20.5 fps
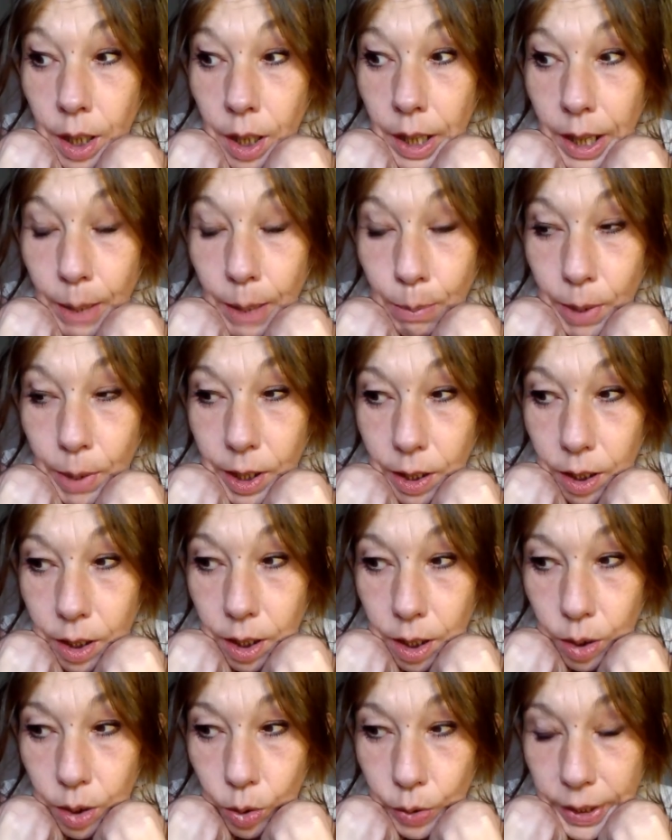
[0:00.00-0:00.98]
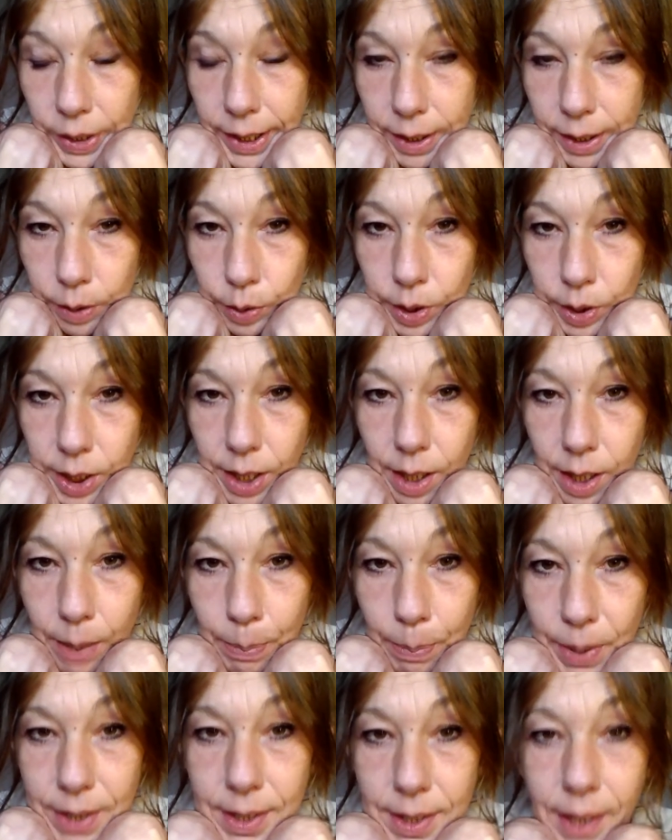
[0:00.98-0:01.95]
eh ben, on a réussi
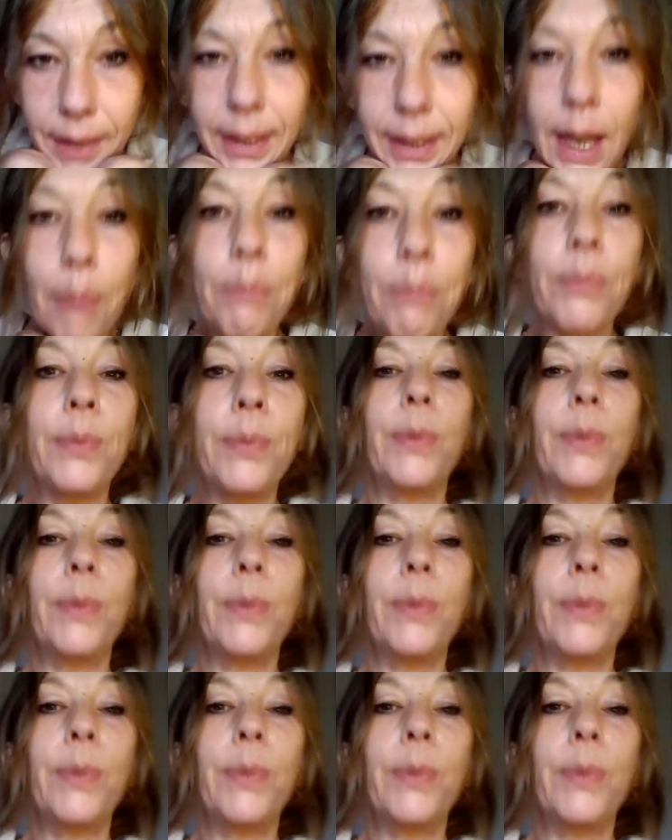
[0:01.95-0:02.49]
à passer un cap,